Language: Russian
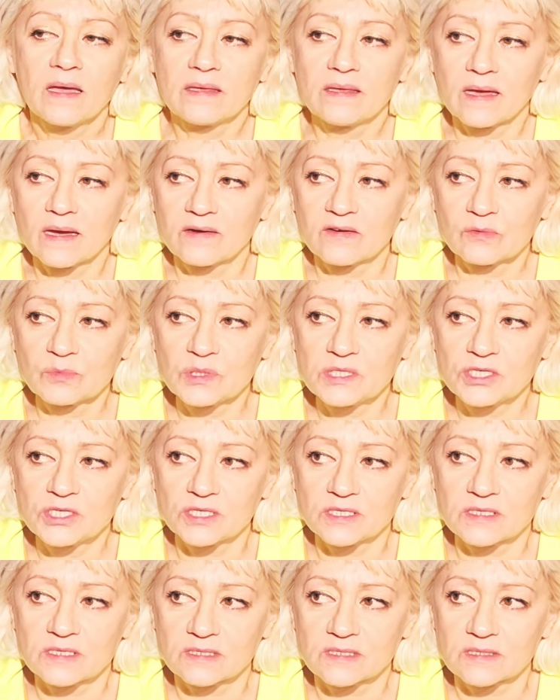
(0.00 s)
Я вам
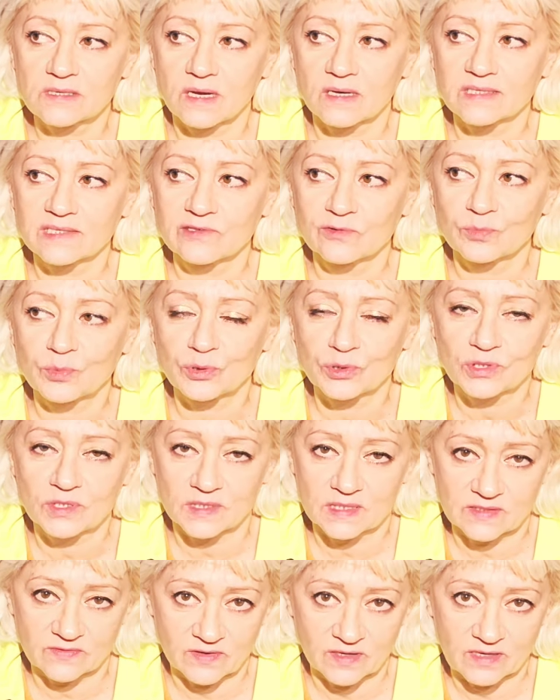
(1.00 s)
сейчас рассказываю
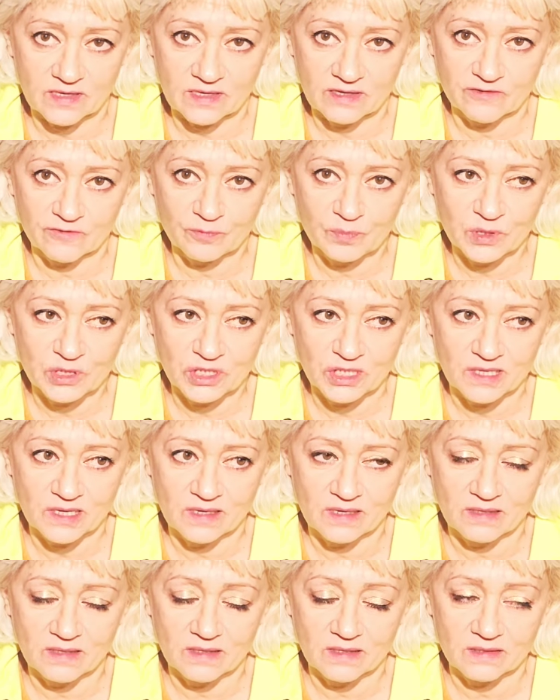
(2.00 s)
просто свои
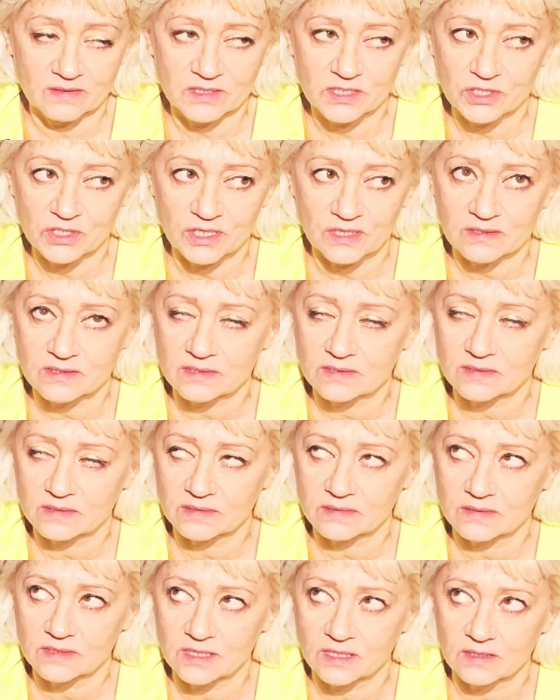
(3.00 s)
впечатления. Сейчас,
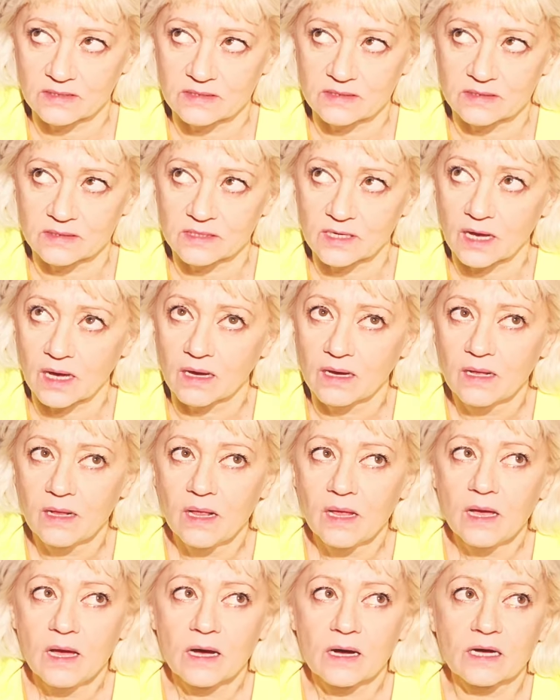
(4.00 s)
знаете, я
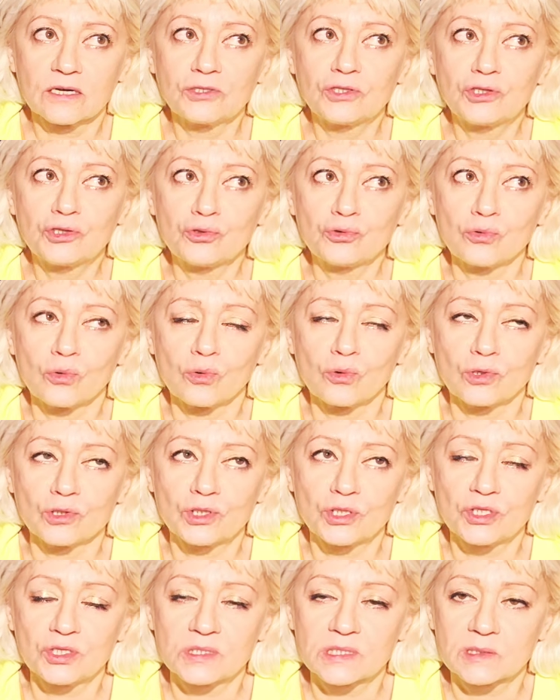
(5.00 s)
хочу
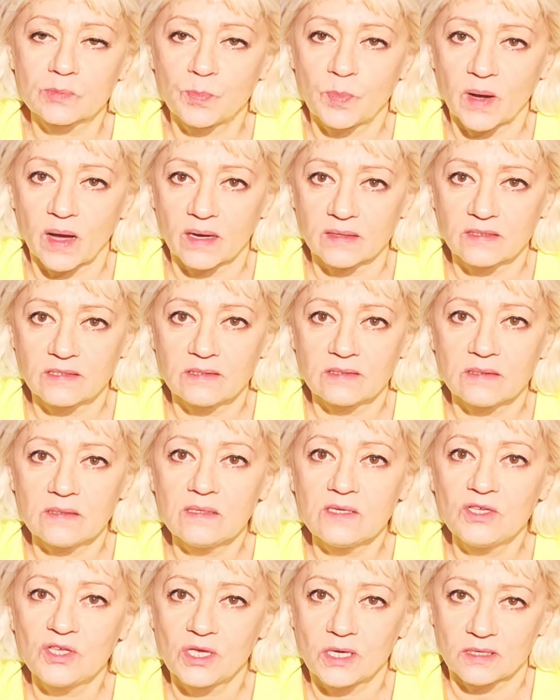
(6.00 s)
очень спать
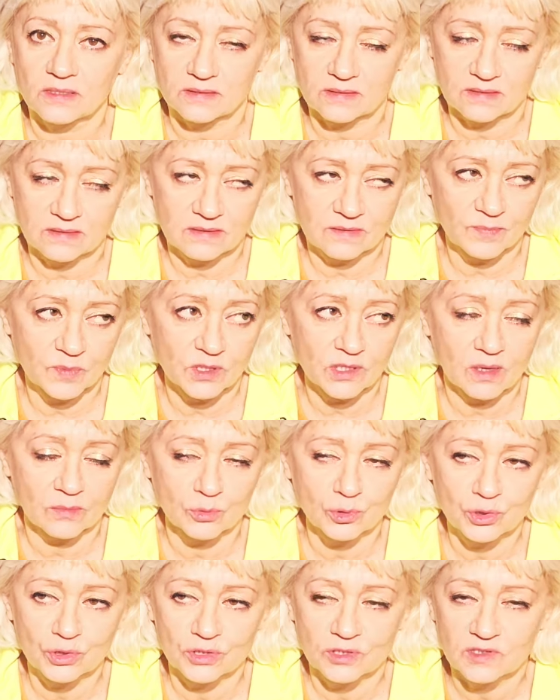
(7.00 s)
и есть,
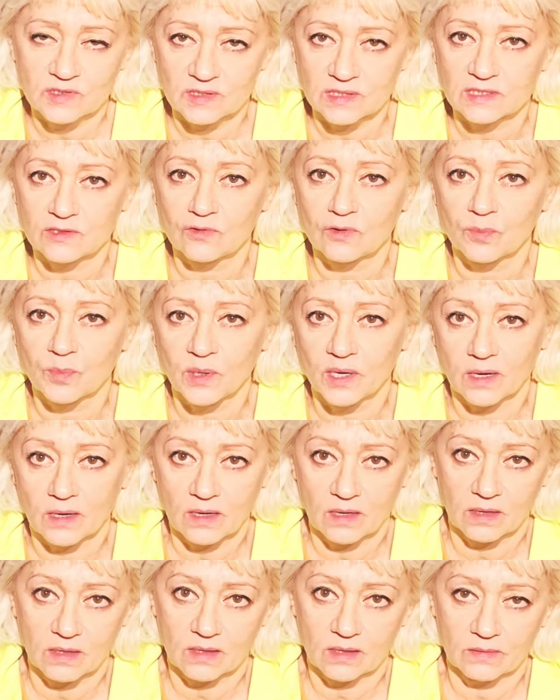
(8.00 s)
потому что, естественно,
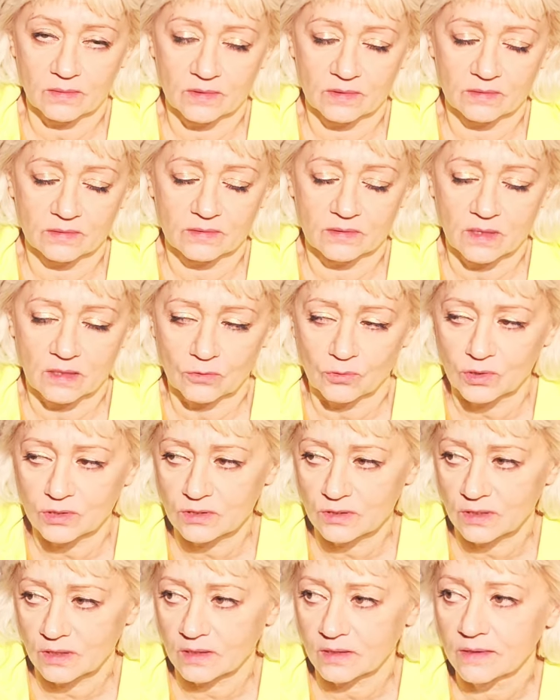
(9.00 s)
поехала э,
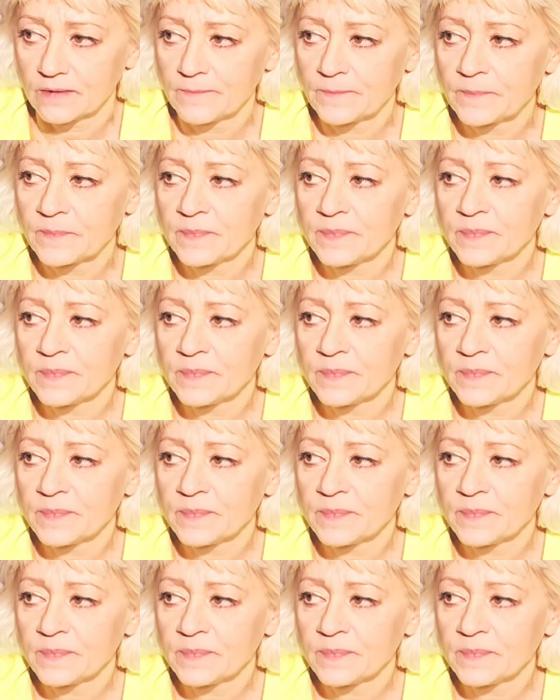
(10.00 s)
голодная.